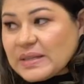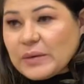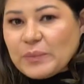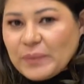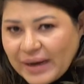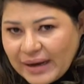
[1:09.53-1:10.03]
em
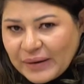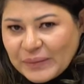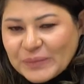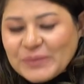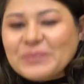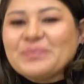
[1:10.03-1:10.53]
São
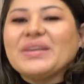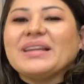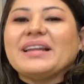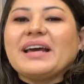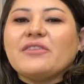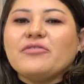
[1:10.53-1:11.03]
Paulo,
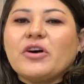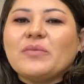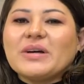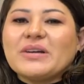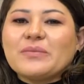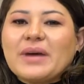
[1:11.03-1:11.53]
né,
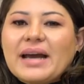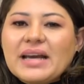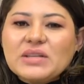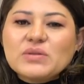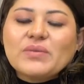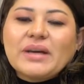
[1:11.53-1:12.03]
formando
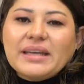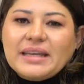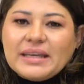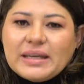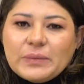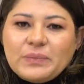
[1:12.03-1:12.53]
mais uma
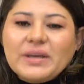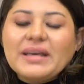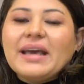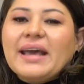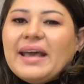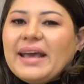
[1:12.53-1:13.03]

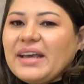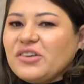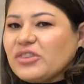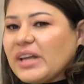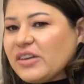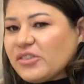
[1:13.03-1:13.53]
equipe
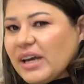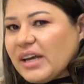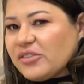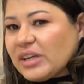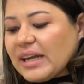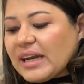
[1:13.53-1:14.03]
em estética
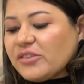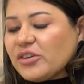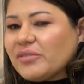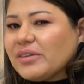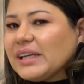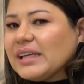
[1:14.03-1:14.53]

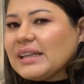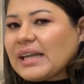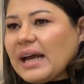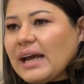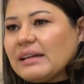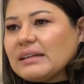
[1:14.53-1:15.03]
regenerativa que
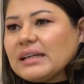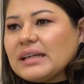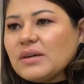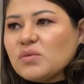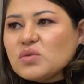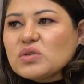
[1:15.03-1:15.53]
trata
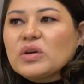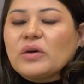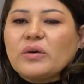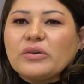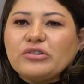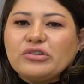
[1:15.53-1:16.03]
não
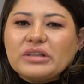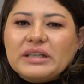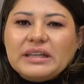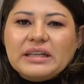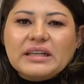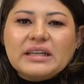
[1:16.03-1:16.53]
só
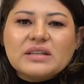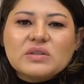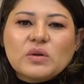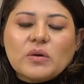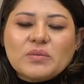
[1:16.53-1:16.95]
estrias,